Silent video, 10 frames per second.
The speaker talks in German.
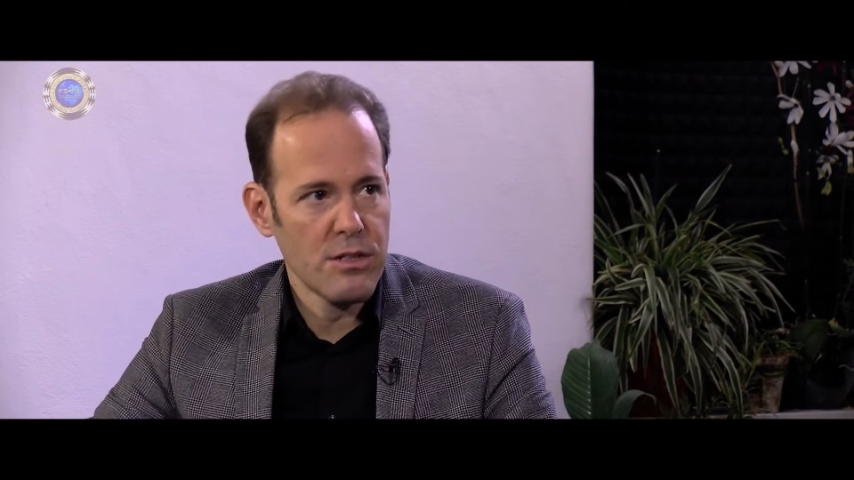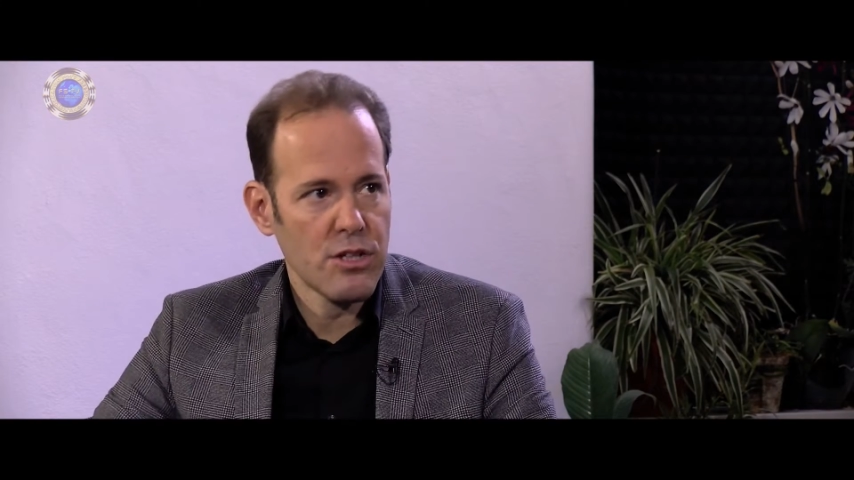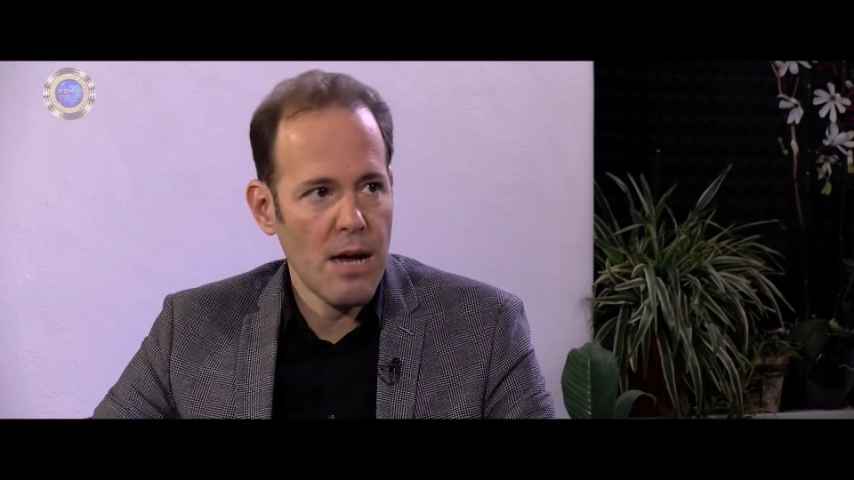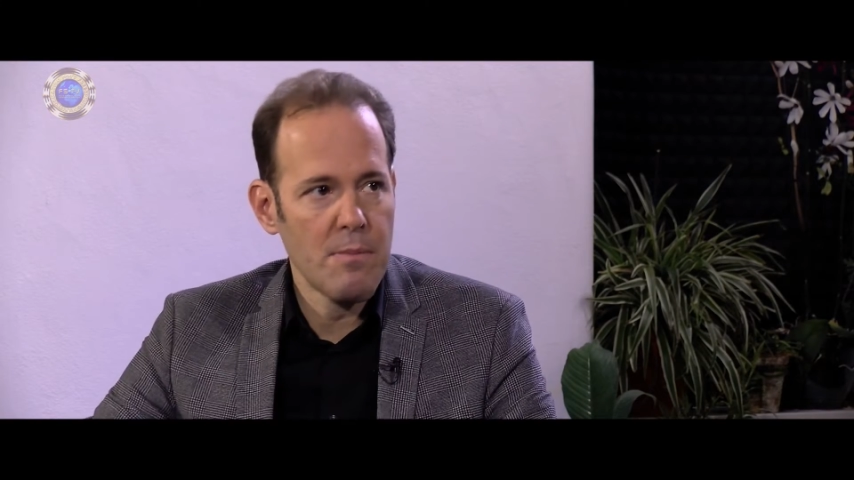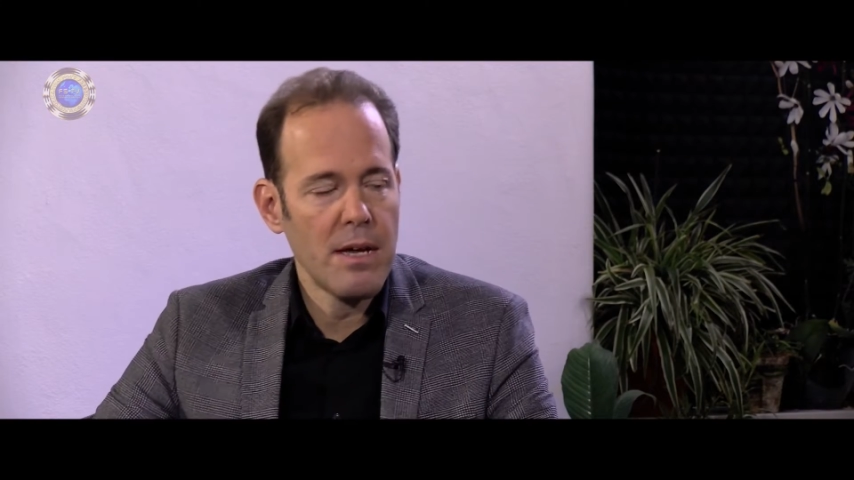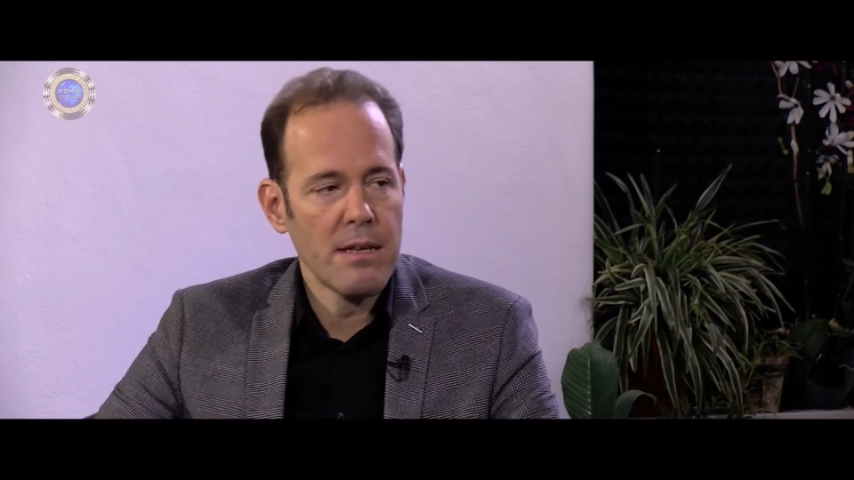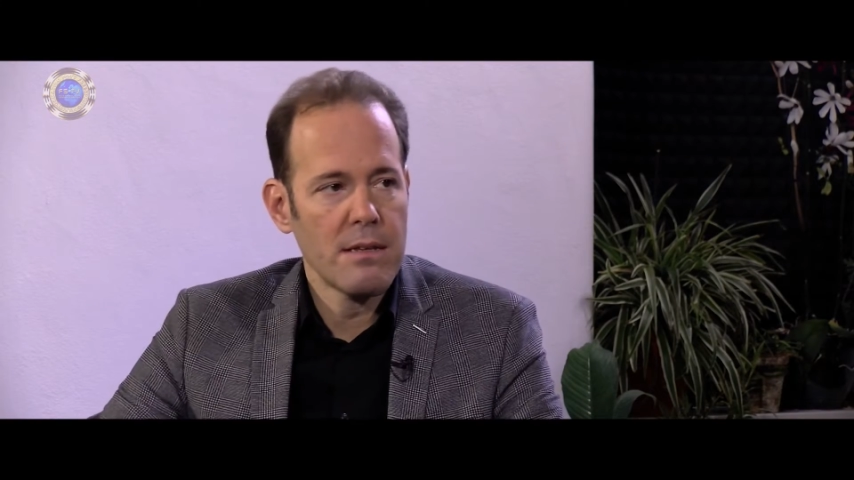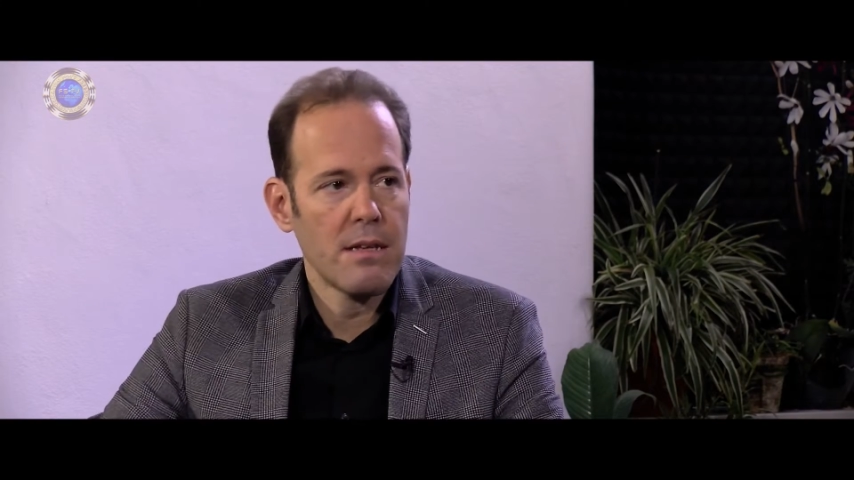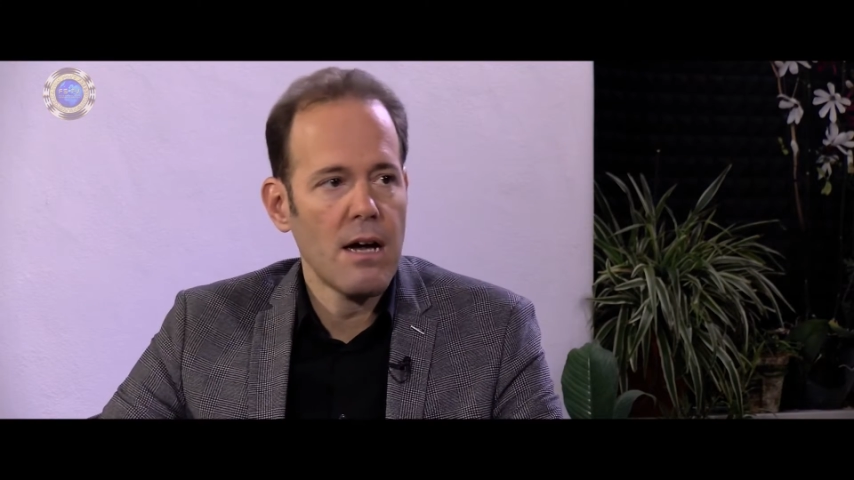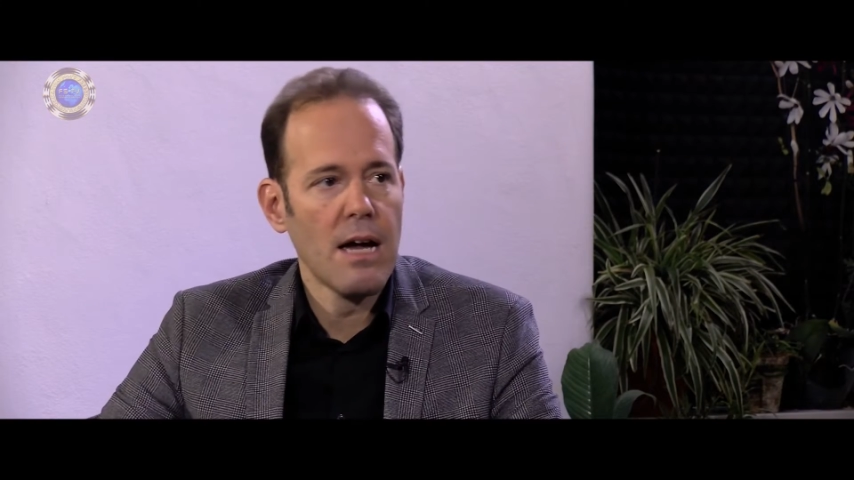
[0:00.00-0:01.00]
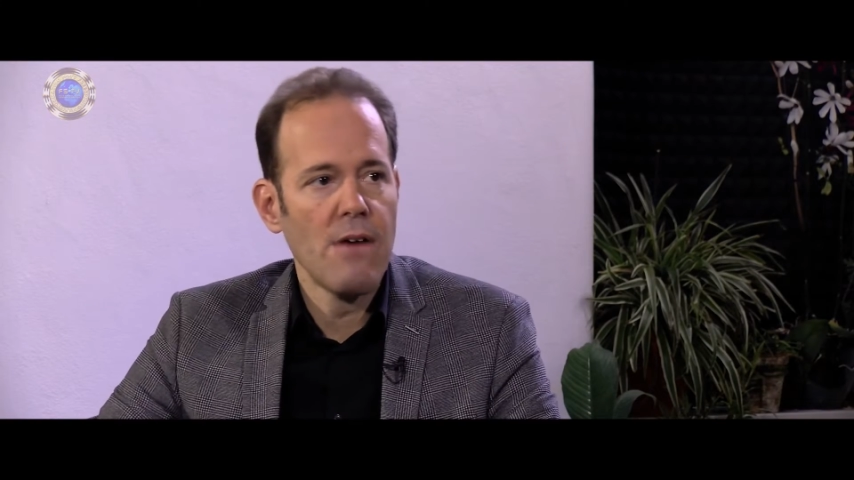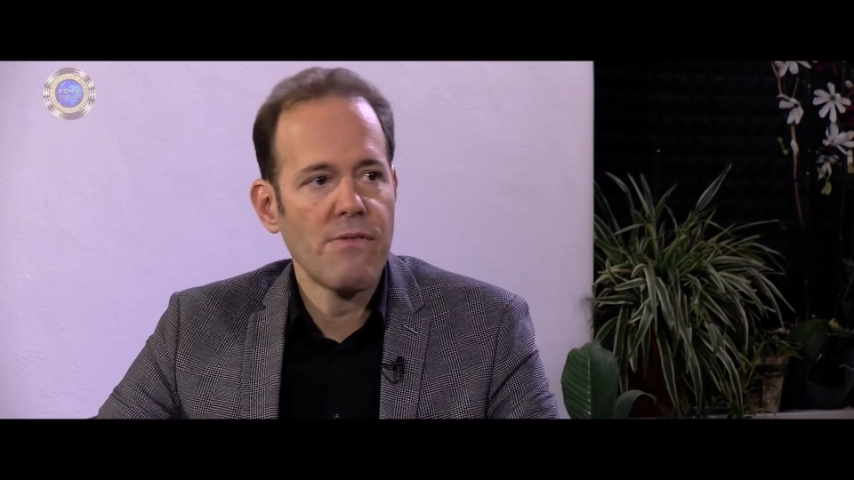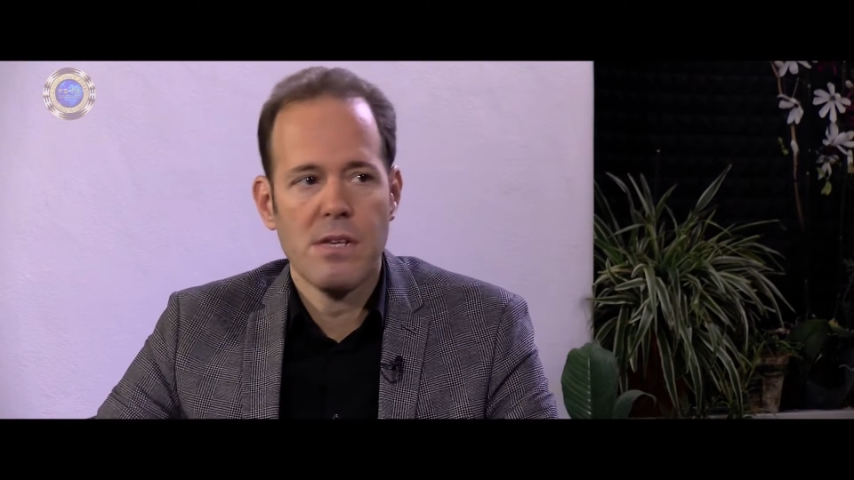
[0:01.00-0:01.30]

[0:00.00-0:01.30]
Ich schreibe jeden Tag auf,